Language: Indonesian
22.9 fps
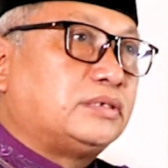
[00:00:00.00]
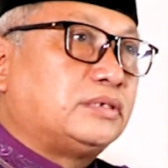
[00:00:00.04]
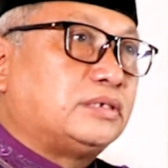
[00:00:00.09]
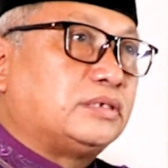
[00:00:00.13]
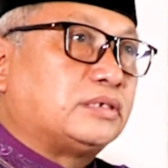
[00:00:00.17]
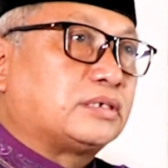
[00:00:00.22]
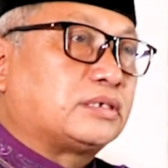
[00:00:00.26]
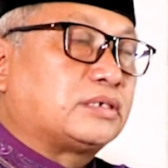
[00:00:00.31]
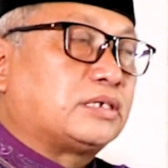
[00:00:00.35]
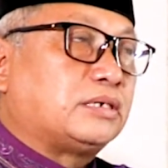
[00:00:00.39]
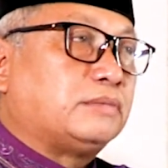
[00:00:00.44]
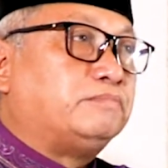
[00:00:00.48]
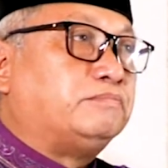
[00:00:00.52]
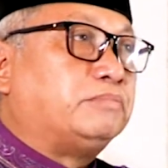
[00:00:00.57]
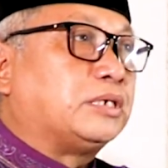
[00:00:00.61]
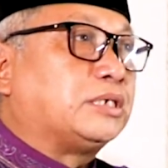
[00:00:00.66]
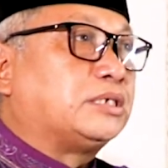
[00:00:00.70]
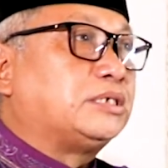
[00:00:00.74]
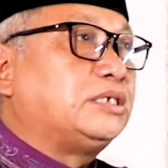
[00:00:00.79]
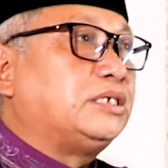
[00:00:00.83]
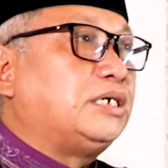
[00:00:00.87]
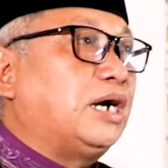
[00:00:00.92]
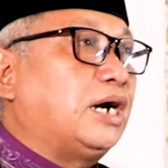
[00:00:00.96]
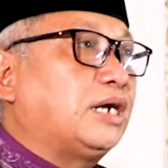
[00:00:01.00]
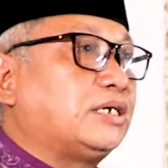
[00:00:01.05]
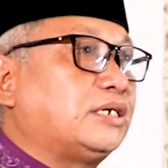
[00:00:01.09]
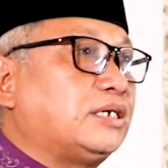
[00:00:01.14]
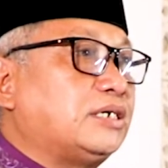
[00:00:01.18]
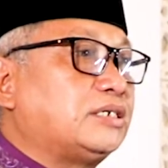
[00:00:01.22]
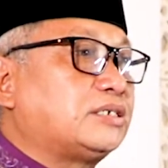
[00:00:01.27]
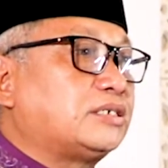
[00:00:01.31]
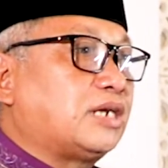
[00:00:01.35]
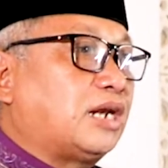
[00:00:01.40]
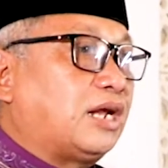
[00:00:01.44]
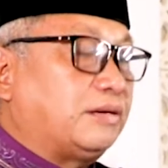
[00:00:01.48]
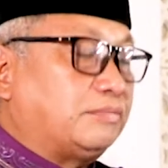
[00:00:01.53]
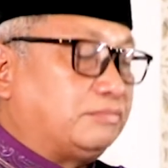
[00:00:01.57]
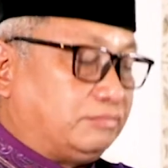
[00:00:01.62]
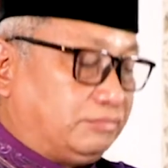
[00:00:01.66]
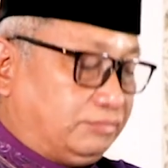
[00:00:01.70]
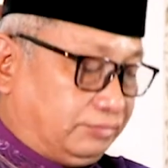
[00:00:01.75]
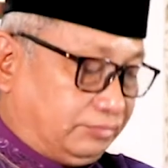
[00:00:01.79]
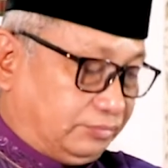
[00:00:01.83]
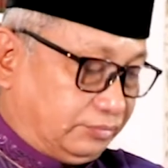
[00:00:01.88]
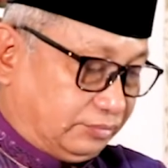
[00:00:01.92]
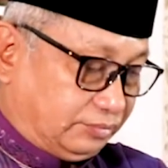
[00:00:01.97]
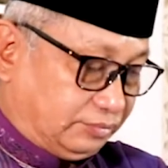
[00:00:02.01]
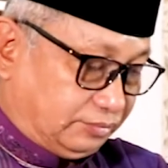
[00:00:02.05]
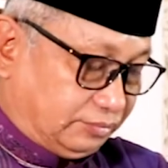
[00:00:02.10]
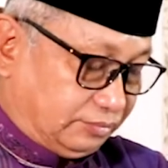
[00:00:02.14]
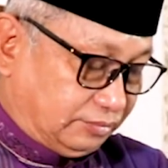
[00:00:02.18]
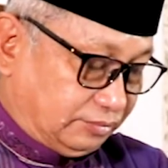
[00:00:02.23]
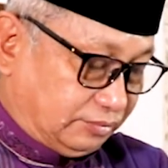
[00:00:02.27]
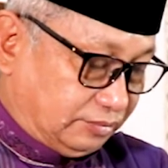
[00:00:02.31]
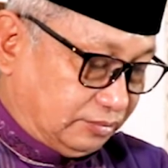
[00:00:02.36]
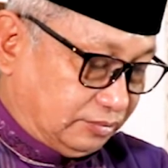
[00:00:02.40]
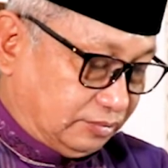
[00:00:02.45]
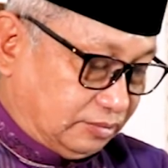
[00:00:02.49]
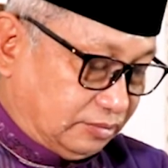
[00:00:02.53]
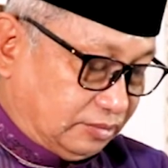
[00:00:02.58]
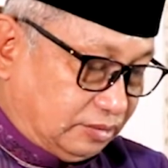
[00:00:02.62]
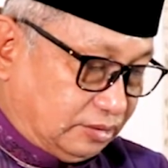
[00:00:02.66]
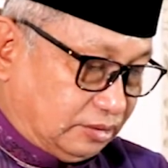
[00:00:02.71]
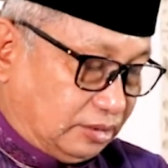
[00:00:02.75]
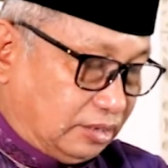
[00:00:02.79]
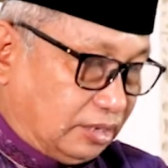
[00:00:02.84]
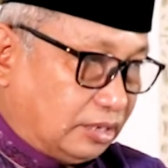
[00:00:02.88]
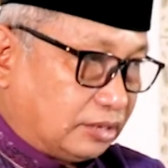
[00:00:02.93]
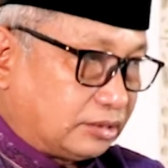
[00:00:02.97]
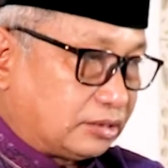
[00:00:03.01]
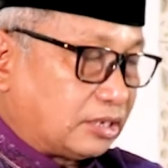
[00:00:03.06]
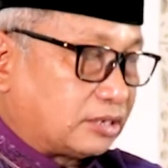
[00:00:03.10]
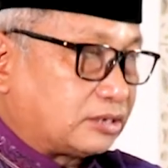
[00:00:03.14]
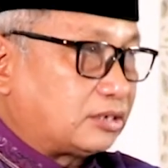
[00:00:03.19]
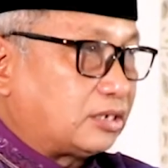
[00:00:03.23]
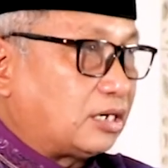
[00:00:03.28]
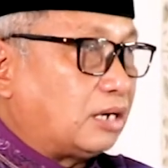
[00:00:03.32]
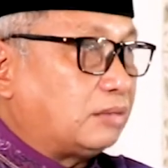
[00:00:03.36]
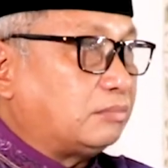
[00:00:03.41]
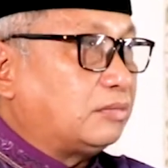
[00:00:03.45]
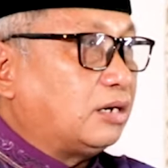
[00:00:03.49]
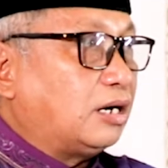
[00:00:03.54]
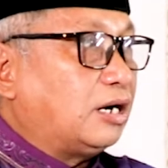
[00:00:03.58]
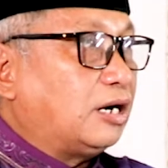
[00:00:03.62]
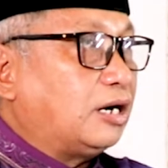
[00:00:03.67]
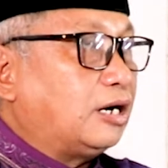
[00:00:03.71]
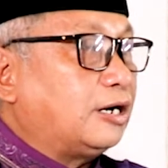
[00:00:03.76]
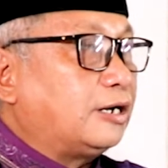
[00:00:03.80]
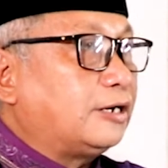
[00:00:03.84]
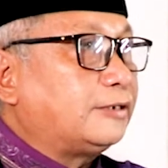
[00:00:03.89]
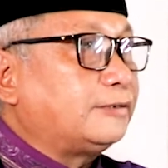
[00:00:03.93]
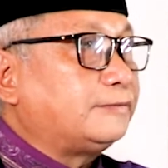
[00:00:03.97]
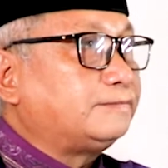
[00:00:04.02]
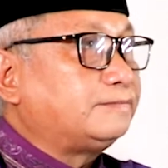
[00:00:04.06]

Eh, kebersihan Islam atas nama